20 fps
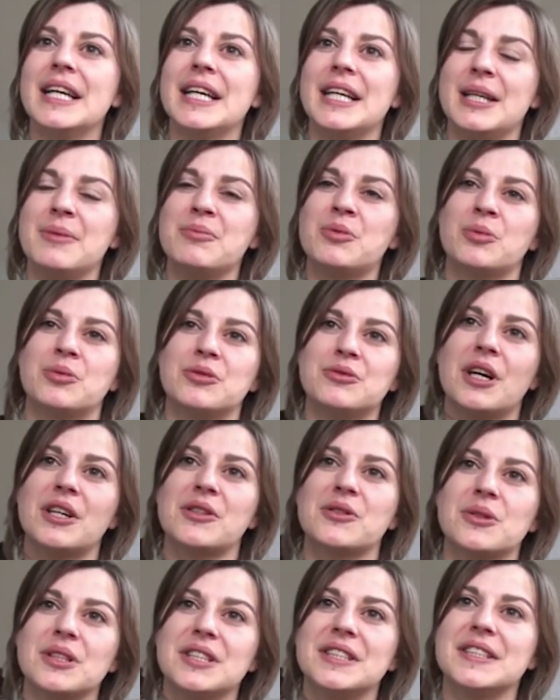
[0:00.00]
et pour pouvoir
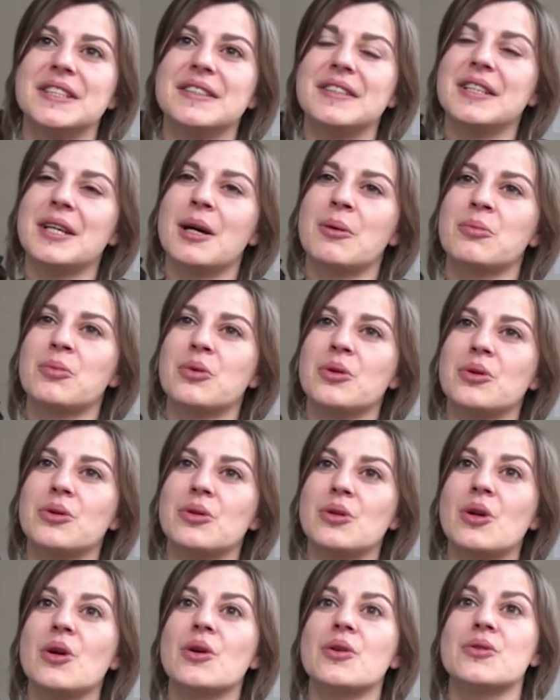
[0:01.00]
solliciter un
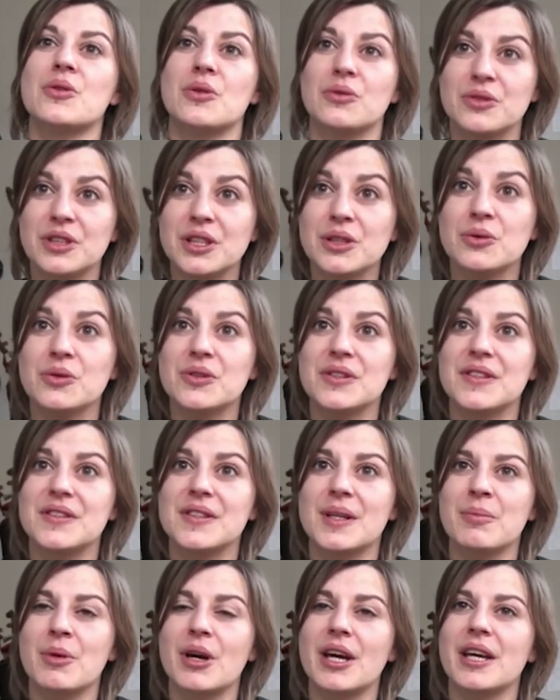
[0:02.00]
peu leurs envies de ce
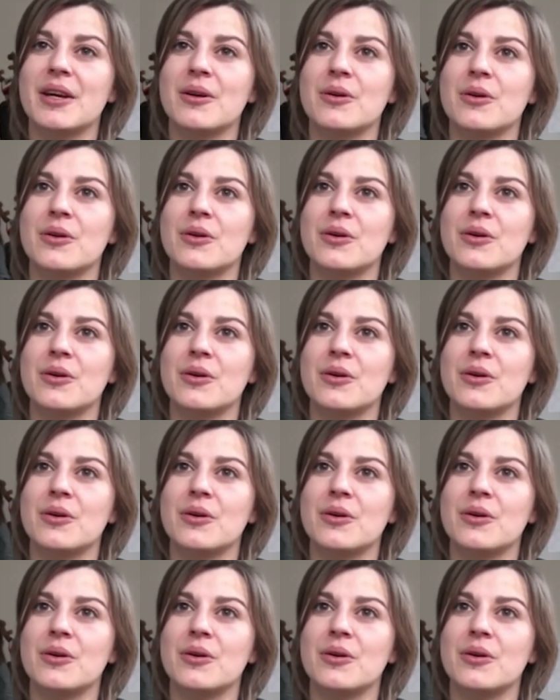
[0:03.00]
qu'ils aimeraient